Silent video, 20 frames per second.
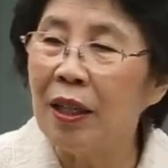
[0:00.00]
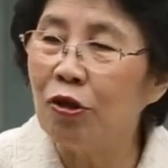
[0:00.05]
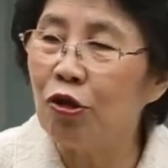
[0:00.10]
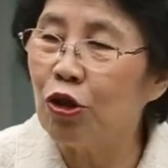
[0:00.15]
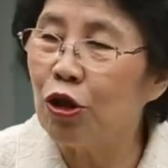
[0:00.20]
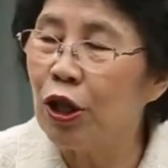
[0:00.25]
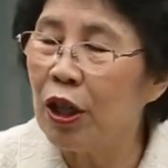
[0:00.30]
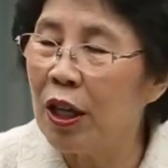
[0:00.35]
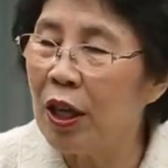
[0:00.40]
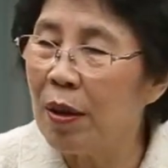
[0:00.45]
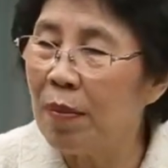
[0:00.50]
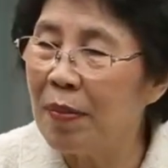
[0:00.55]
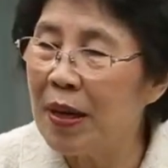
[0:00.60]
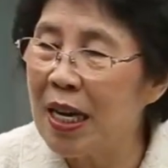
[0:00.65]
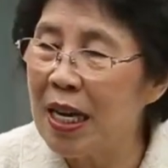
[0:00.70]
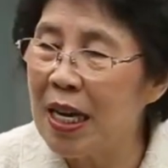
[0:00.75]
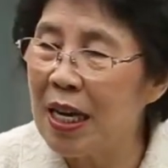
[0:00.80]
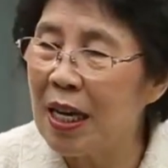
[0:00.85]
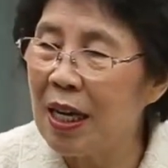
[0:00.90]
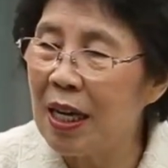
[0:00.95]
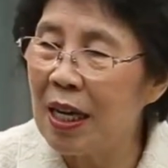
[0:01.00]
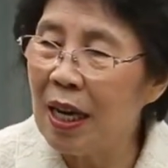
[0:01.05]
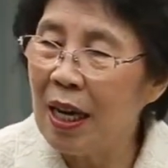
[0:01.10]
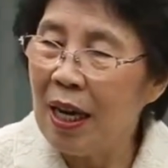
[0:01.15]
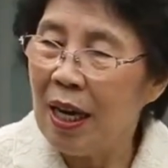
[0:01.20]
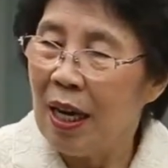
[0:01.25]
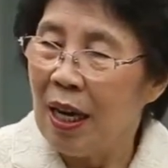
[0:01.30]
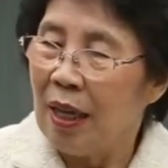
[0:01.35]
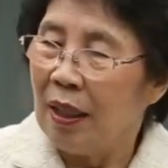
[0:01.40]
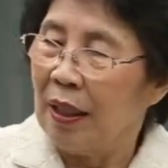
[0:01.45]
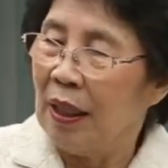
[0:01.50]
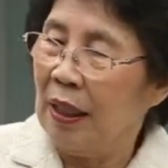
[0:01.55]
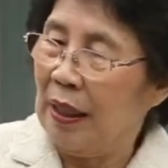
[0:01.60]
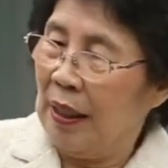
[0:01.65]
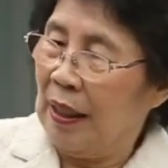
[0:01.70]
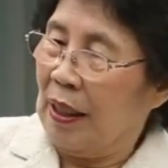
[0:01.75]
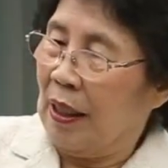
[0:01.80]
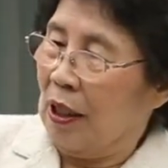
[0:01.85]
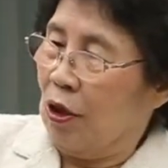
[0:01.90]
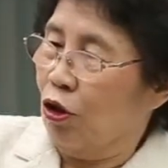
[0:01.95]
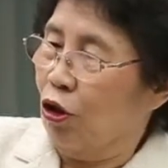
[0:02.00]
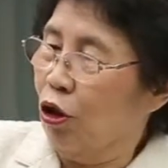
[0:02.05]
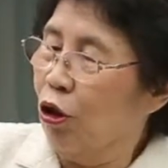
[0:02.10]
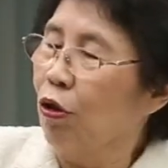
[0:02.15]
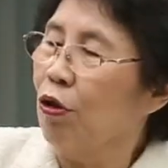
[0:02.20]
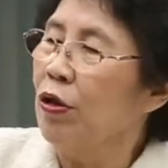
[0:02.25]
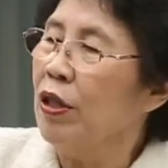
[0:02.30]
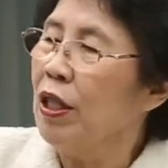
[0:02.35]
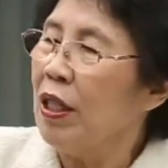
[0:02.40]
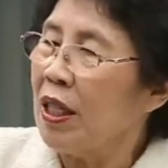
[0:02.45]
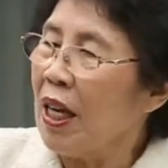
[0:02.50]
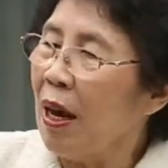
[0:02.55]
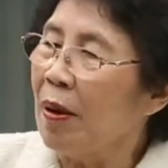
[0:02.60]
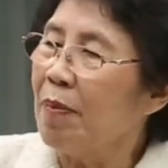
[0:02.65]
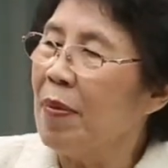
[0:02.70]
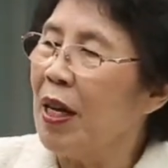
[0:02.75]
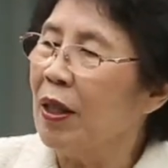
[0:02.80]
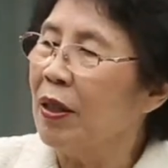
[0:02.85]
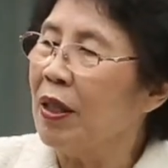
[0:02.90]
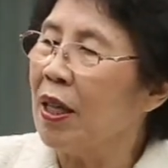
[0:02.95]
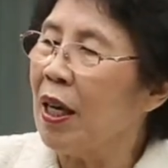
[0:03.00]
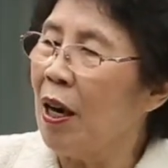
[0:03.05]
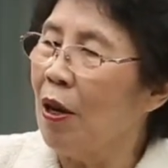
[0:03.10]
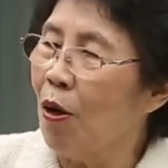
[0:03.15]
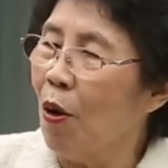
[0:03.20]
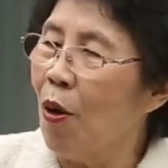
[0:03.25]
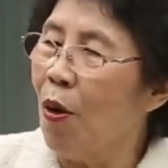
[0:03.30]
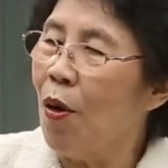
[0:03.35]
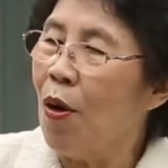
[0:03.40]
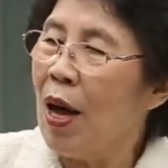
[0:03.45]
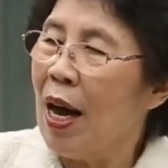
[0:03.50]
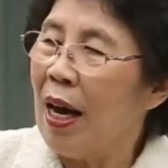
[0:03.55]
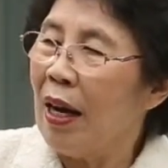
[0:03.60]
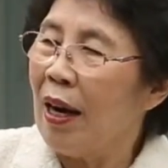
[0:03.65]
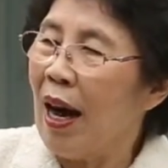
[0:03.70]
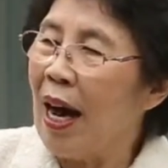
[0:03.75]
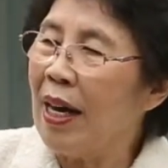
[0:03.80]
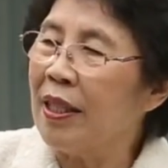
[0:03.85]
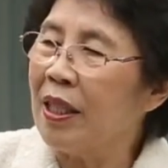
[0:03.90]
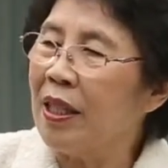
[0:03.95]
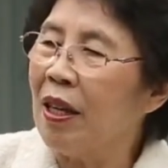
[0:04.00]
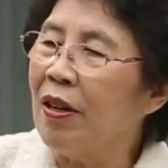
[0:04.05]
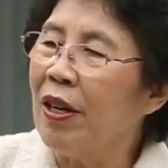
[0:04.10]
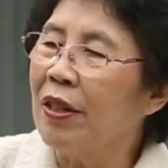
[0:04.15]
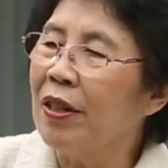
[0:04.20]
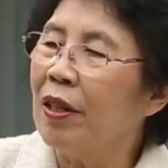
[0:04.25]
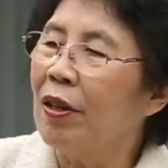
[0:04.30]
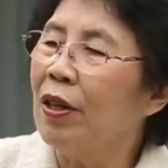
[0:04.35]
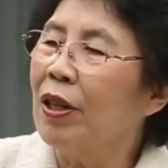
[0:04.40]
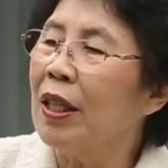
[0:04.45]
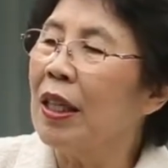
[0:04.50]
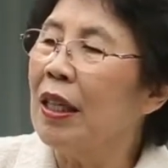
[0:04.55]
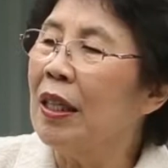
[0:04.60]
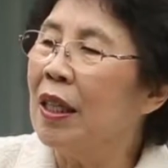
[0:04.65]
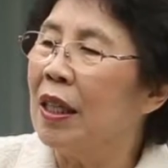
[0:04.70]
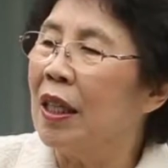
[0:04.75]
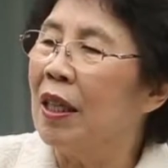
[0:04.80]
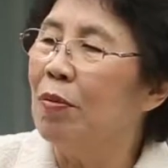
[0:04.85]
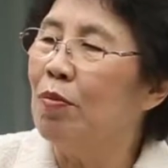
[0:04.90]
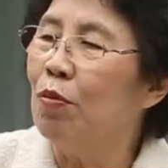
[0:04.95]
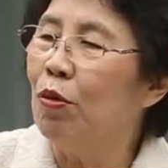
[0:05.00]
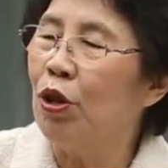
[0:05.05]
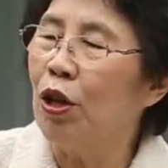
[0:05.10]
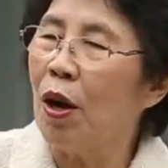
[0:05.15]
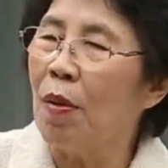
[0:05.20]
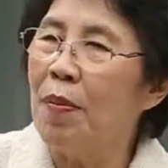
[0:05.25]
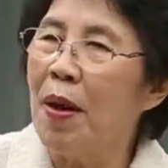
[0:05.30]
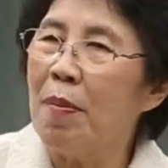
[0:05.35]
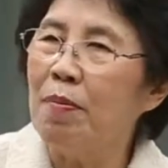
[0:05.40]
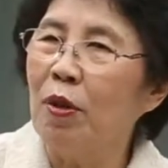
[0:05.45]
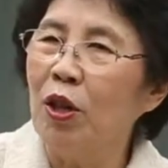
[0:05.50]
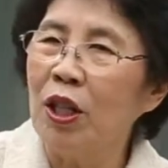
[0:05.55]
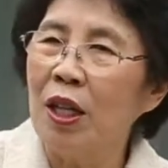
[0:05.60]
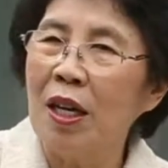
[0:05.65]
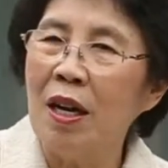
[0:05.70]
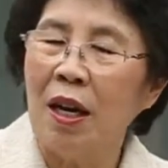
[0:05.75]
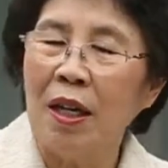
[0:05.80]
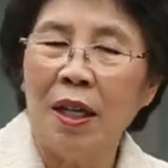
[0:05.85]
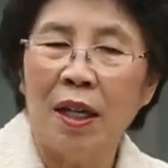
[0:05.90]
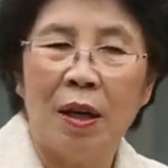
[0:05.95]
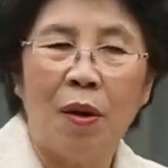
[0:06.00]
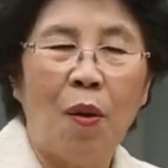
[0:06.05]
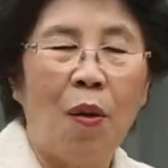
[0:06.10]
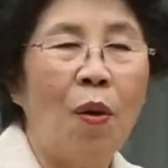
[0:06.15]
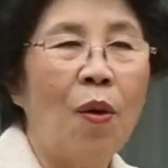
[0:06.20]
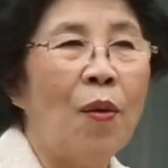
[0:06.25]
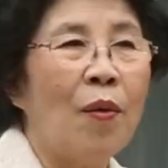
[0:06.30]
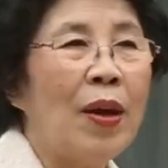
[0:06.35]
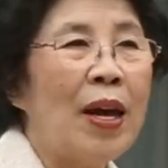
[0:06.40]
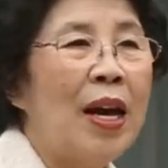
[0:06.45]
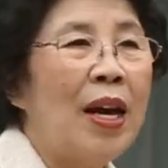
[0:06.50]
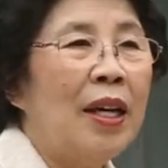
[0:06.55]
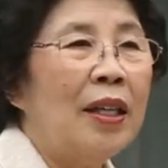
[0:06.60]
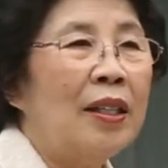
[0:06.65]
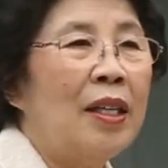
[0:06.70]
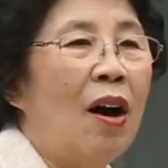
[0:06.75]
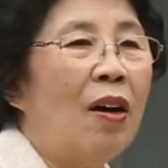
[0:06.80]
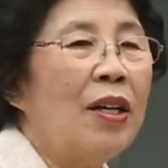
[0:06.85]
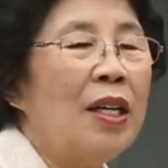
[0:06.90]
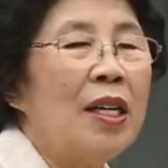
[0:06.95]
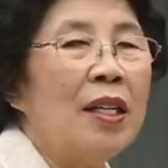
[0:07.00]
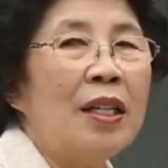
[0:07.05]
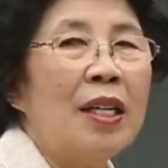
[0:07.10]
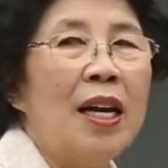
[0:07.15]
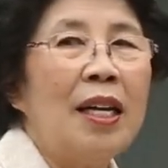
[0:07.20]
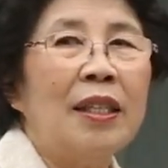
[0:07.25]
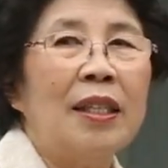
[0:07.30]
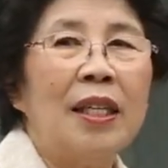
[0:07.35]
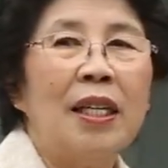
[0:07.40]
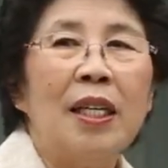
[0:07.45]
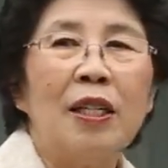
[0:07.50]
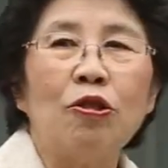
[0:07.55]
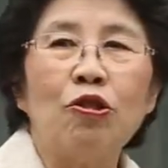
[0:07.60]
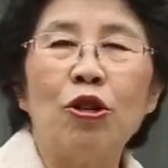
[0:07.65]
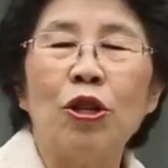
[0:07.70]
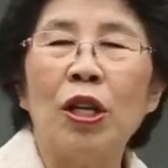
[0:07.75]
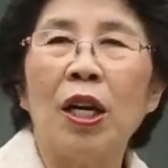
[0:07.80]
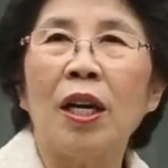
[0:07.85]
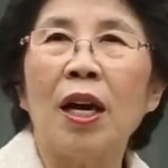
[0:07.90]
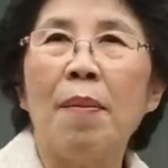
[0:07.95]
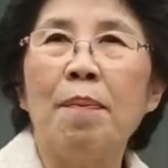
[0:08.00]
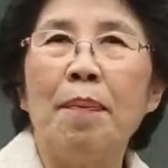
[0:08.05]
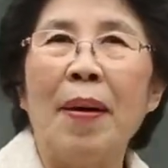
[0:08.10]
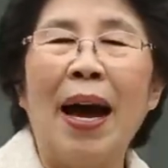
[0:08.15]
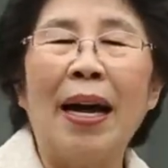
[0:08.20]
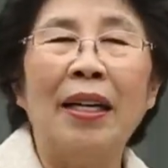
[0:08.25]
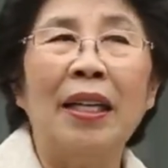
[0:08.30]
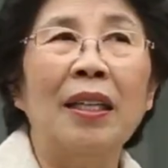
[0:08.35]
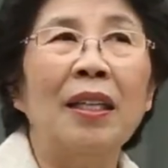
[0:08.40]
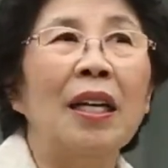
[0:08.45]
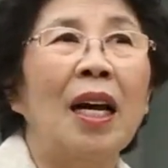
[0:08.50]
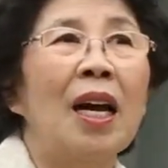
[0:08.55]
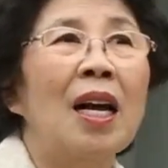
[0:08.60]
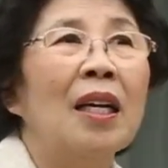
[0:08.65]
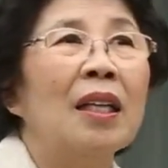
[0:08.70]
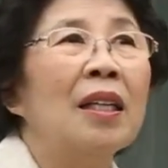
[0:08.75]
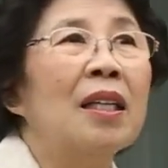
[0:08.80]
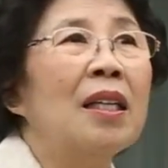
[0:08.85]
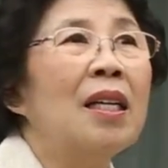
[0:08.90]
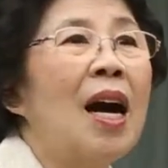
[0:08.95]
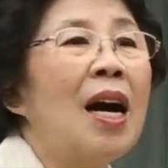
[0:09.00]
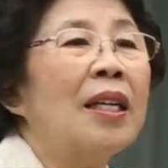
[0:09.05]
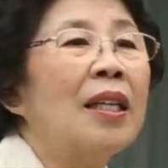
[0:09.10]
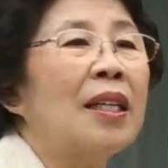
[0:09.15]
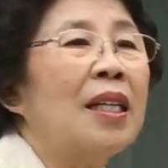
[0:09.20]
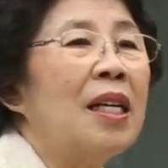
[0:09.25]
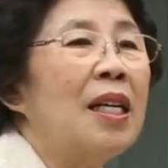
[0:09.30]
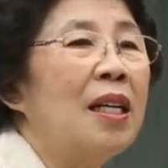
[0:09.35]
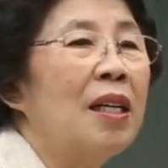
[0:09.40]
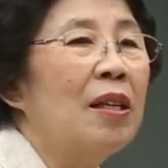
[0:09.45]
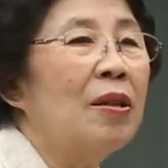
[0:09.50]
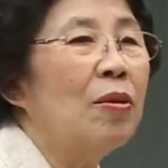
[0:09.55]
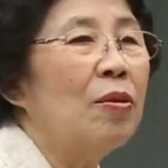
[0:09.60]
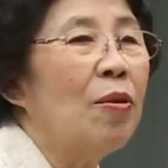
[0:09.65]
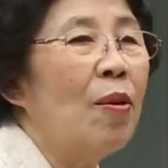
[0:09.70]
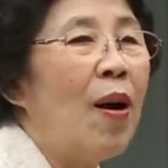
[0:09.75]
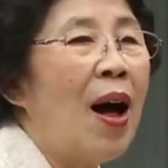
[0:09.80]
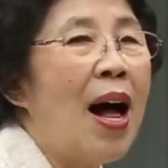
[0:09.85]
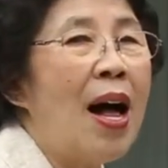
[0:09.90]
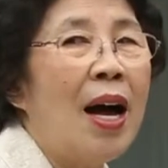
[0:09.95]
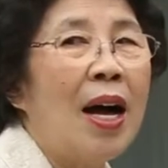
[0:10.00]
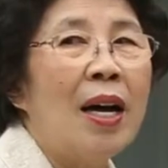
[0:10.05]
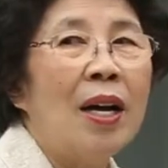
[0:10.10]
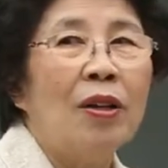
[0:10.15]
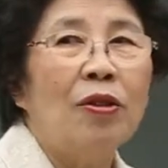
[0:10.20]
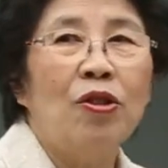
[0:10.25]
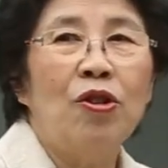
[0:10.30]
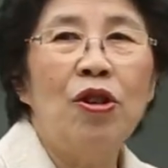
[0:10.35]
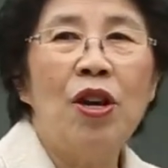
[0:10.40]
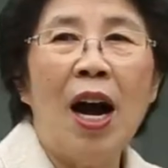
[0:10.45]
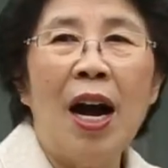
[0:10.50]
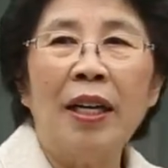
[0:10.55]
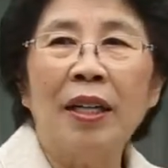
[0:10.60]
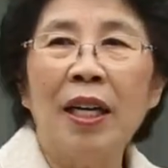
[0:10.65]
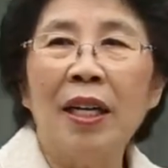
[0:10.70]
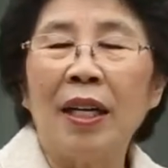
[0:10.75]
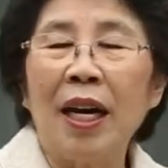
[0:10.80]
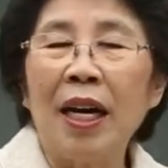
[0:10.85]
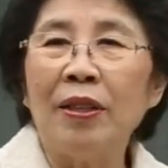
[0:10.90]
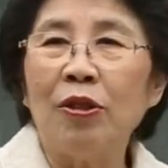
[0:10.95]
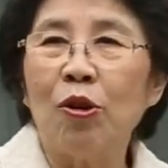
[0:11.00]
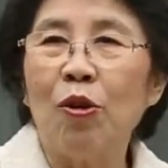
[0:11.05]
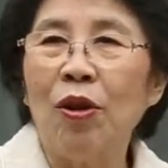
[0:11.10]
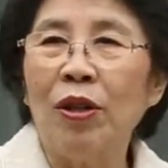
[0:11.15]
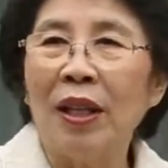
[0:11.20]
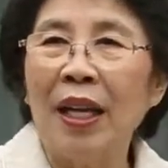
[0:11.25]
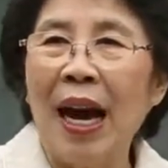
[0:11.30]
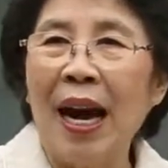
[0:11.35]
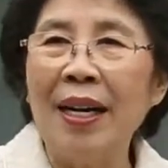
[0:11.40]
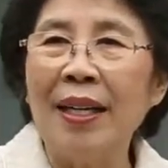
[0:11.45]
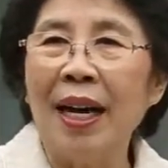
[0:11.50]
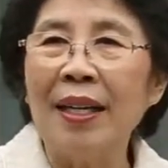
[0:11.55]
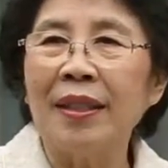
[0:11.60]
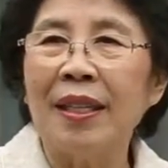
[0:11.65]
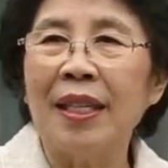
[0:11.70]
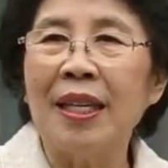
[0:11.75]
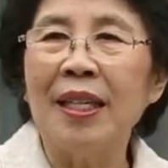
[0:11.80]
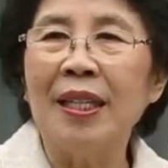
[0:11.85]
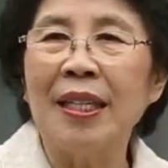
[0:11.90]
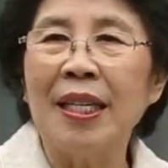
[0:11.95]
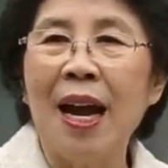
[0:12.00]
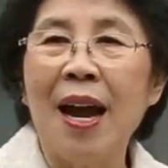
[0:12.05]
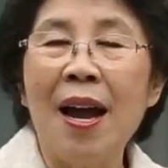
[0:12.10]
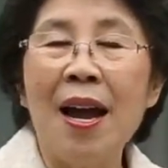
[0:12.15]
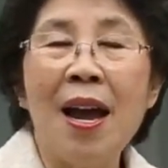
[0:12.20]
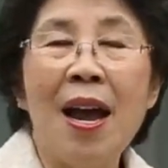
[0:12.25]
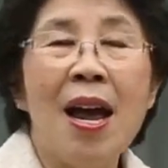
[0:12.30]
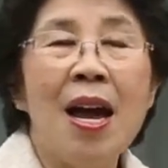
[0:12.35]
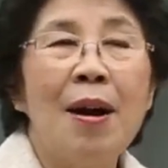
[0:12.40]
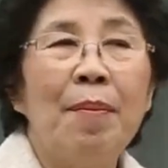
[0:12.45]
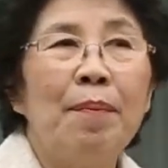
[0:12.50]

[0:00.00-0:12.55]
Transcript: 그 주님이 그 죽은 생명체로 갇혀져 있던 그 무덤의 문이 열리고 여인네들이 주님께 발을 그러한 기능과 유향을 가지고 나갔을 때